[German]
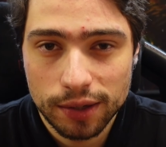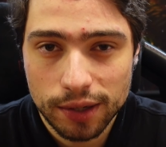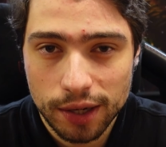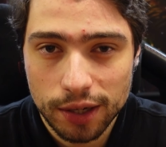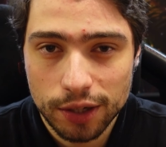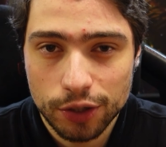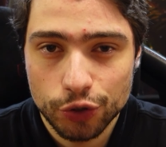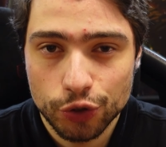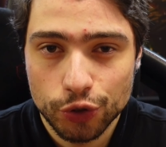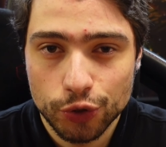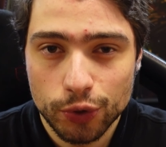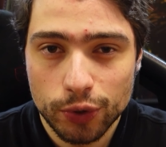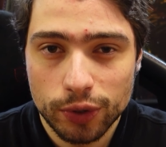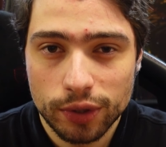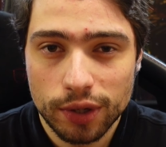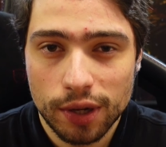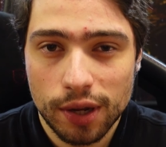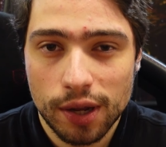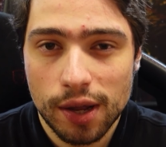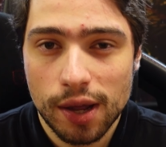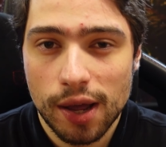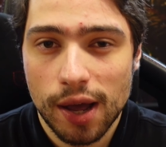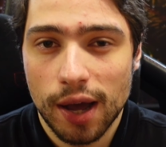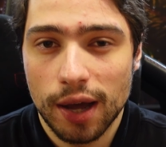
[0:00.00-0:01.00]
Dankeschön
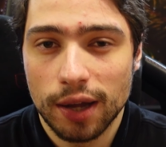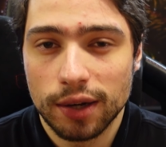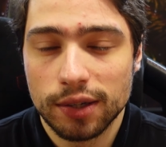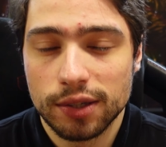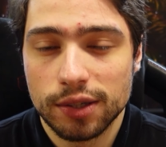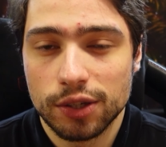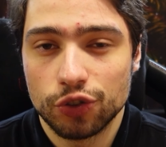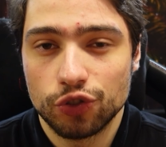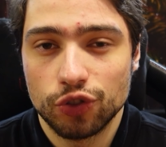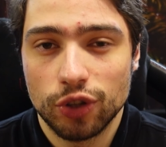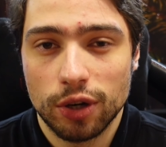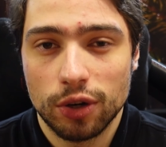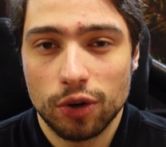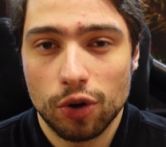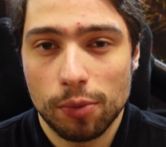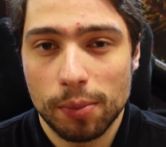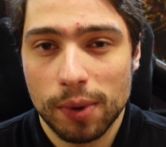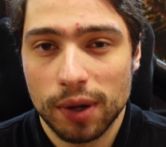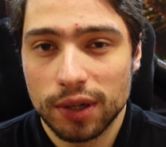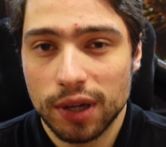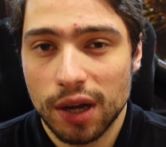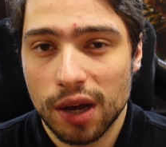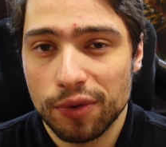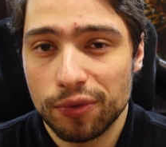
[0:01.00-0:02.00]
an dieser Stelle
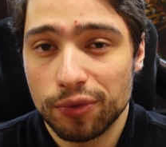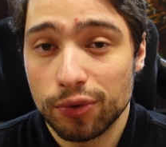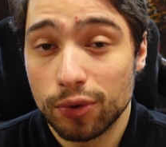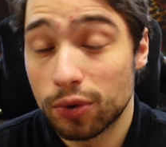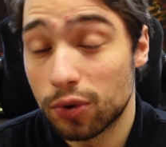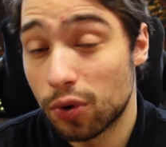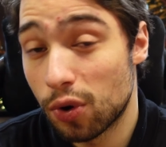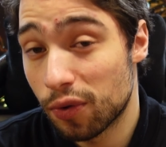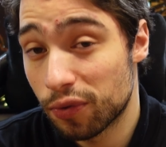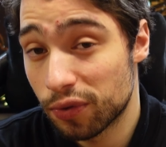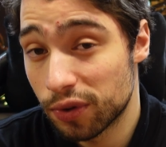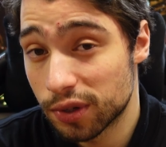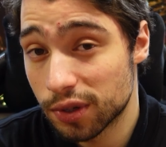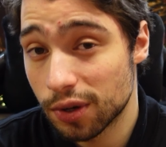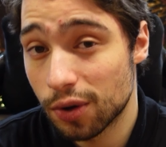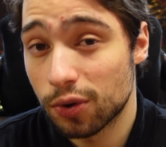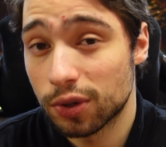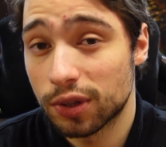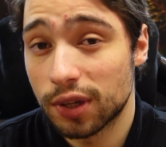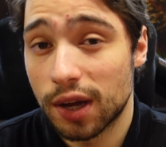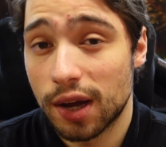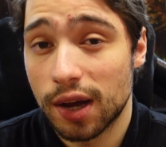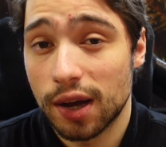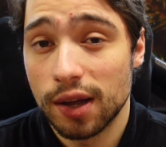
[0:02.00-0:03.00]
nochmal dafür und hoffentlich auch
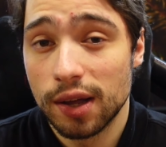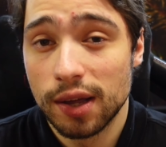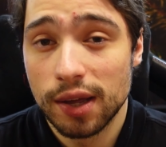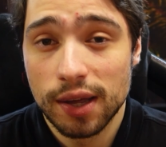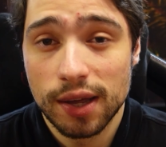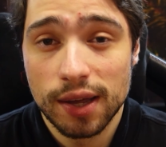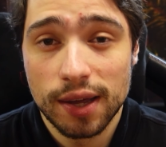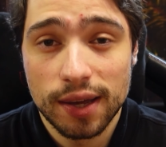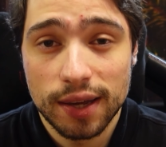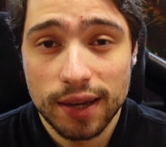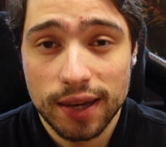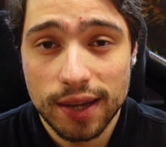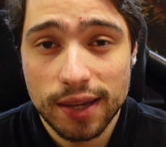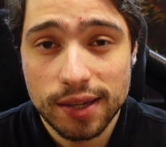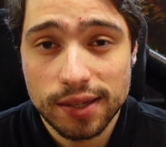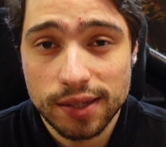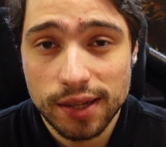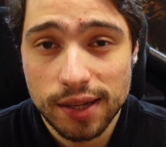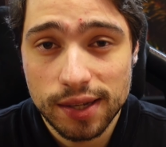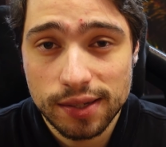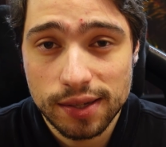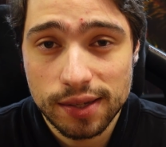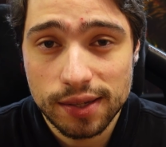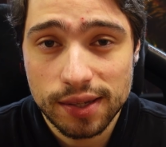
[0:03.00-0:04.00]
da geht es
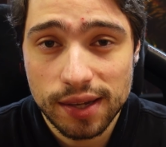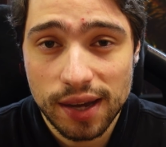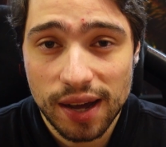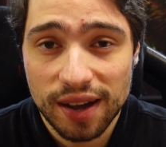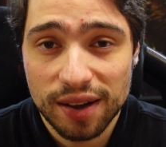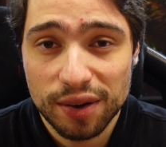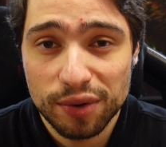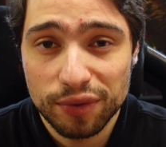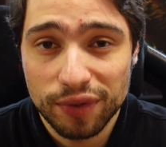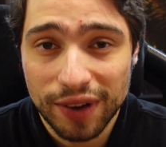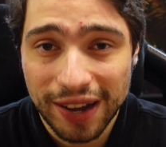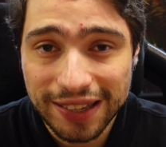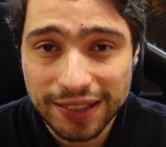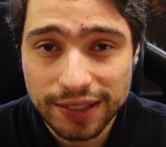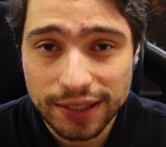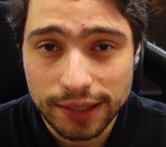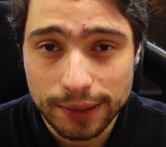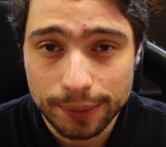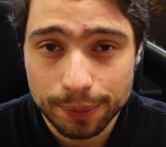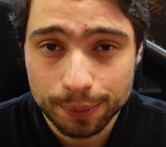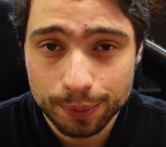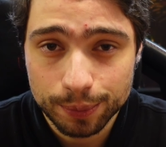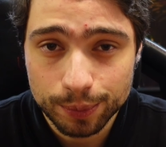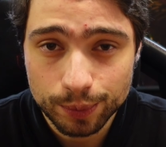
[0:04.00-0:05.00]
nächstes Jahr weiter.